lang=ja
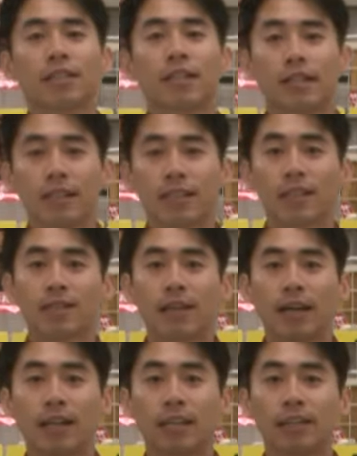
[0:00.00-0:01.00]
姿勢で撮
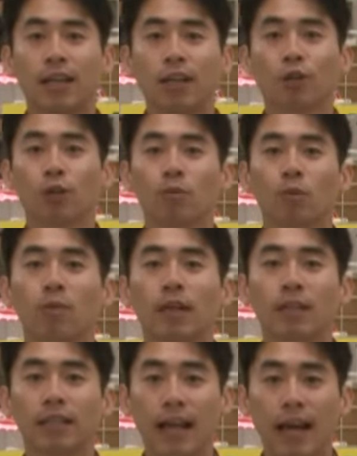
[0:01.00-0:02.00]
影ができてとても
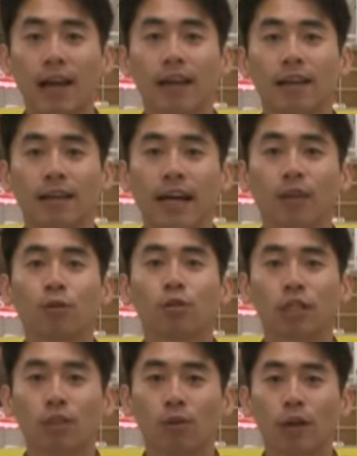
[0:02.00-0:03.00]
便利な可
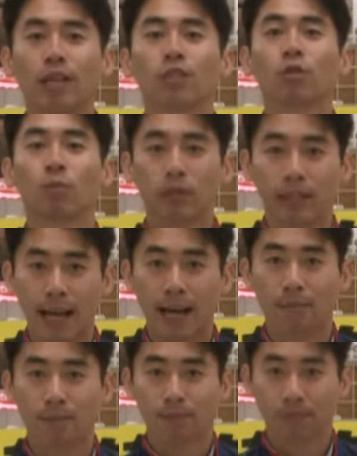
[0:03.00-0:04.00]
動式の液晶
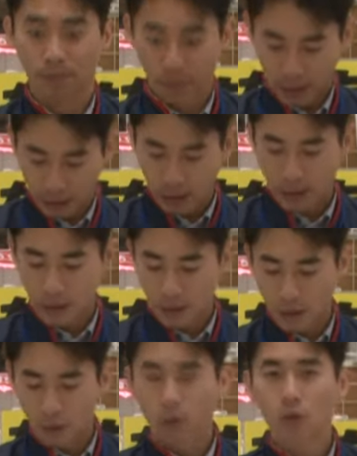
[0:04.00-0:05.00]

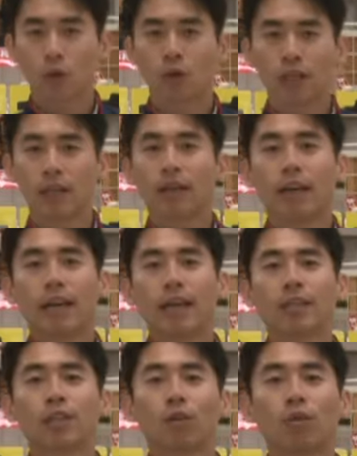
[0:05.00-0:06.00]
モニターこのように
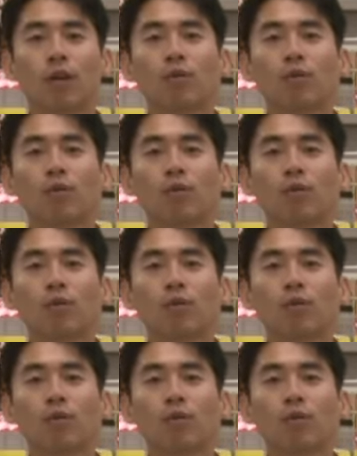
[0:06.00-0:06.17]
液晶